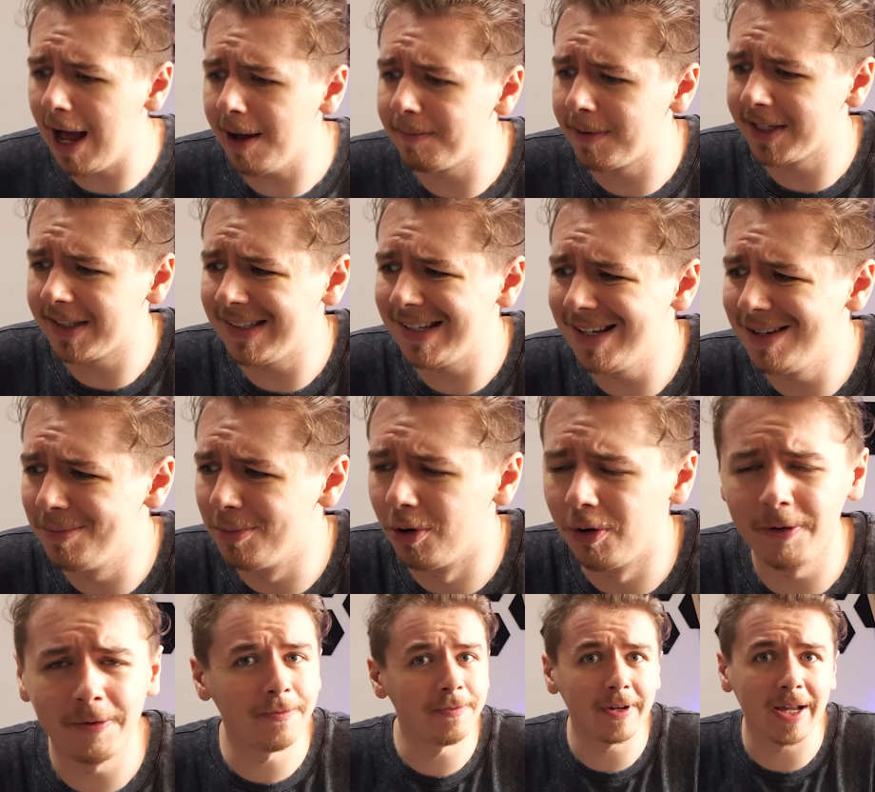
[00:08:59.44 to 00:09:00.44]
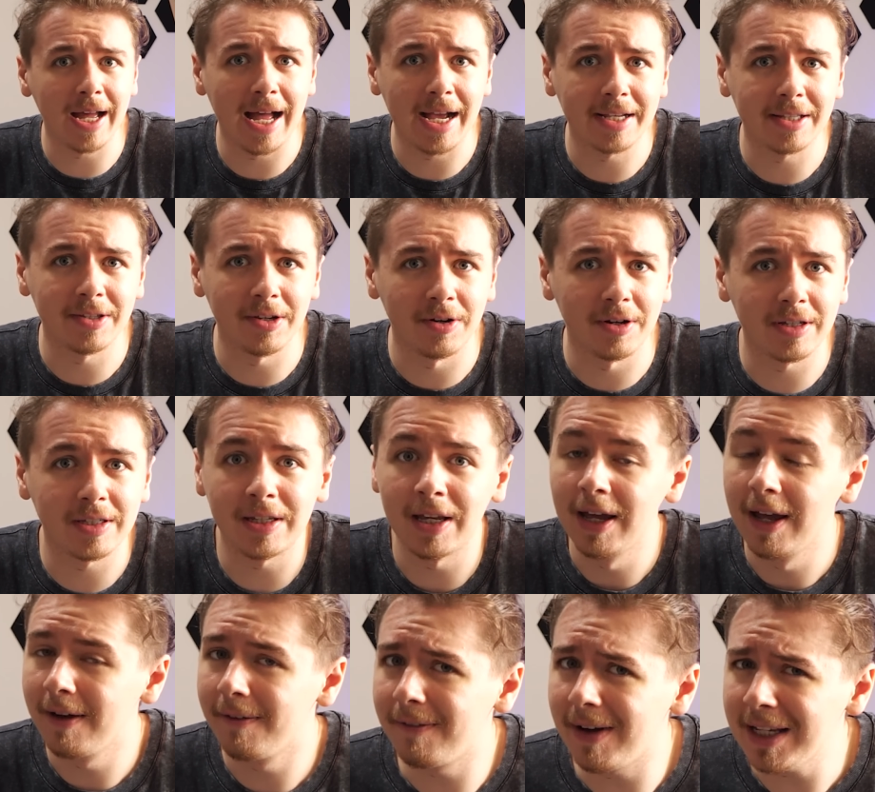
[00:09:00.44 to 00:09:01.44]
Aber Timo, fragt ihr euch,
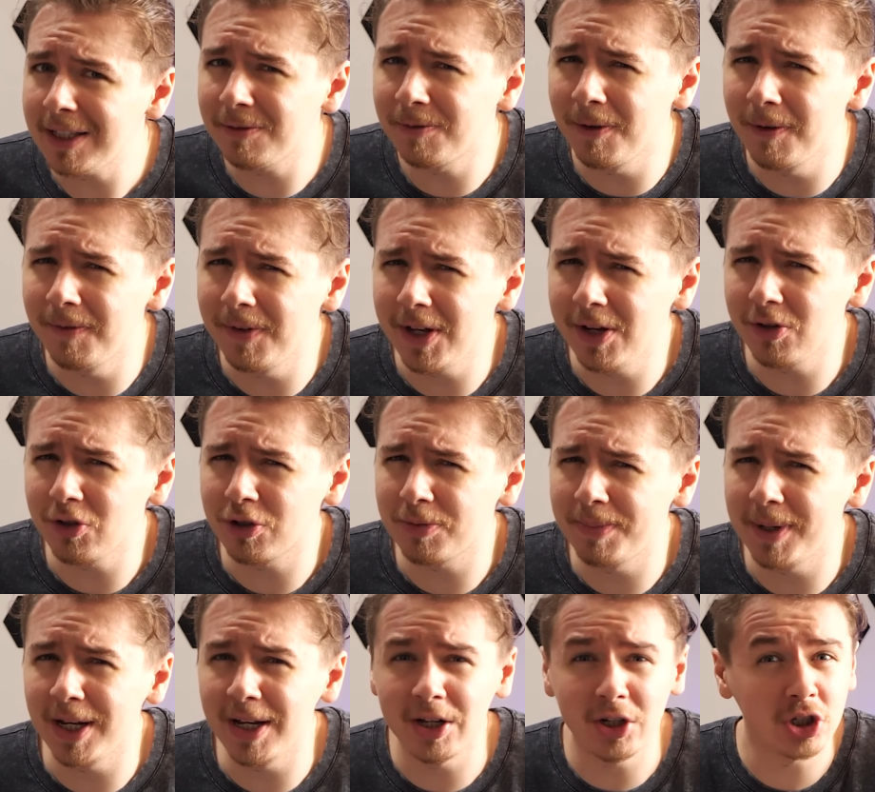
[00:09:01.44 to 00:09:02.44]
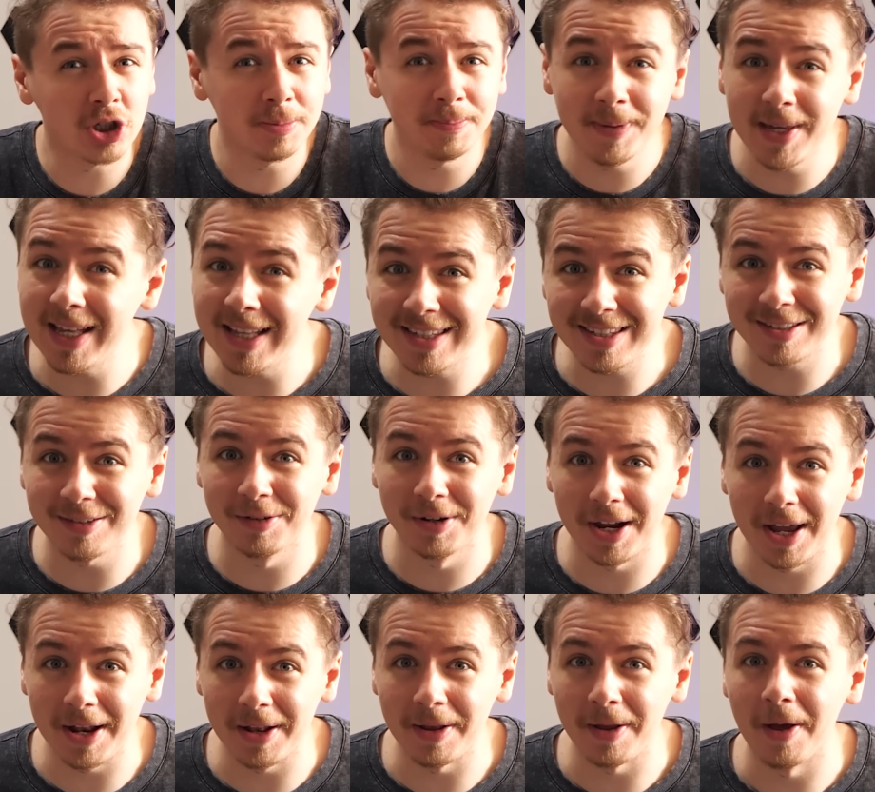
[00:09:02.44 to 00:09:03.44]
was für Videospiele spielst du
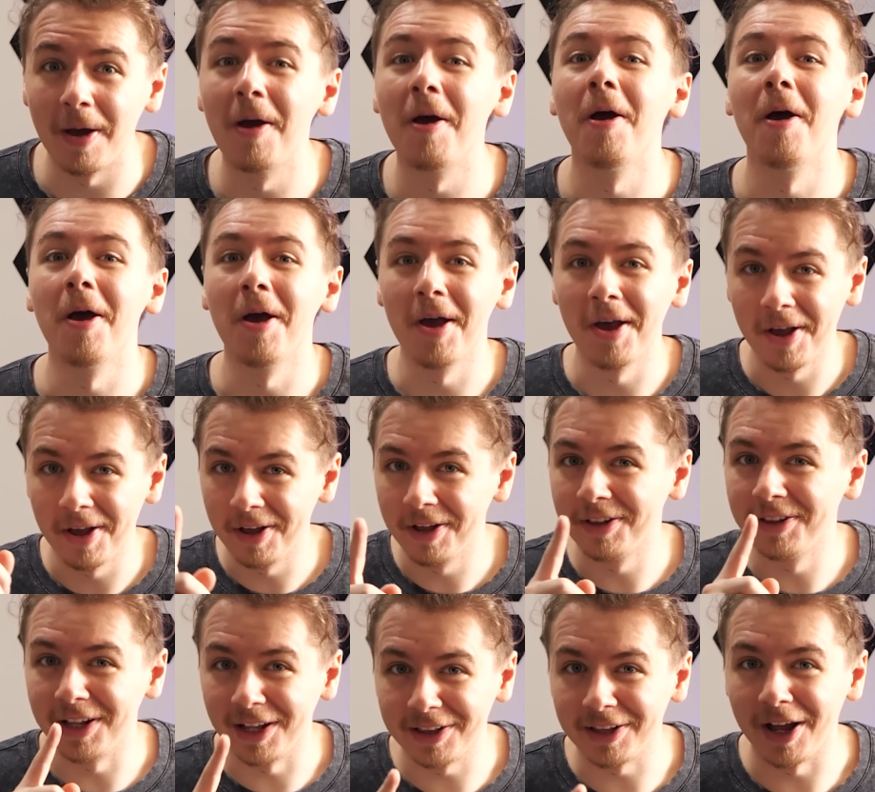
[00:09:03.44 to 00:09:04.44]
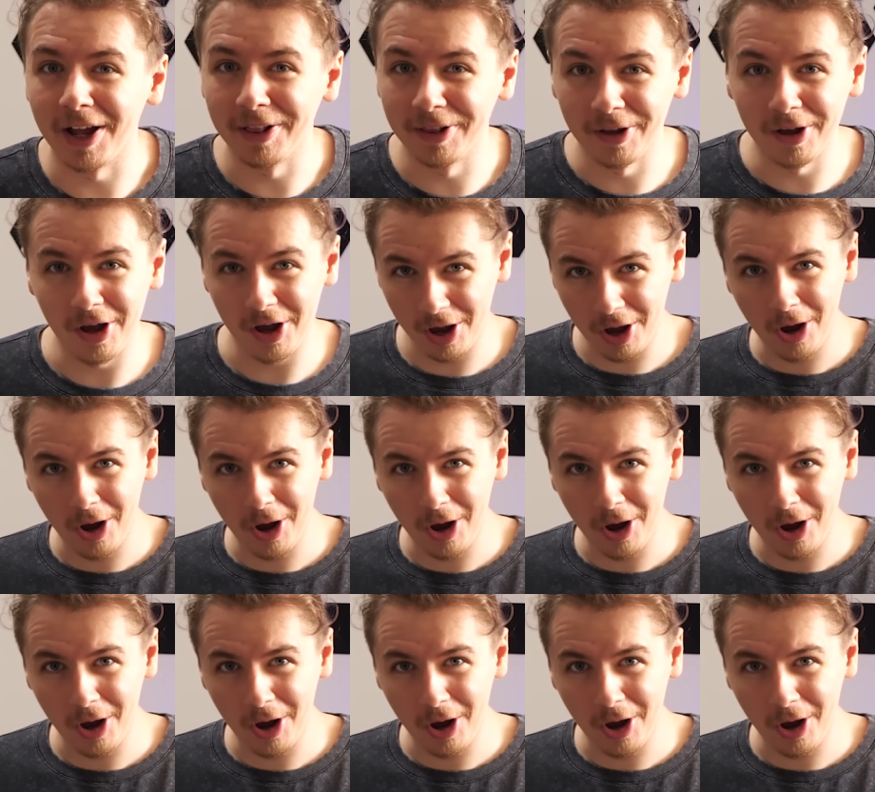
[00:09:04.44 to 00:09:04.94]
denn? Na dann,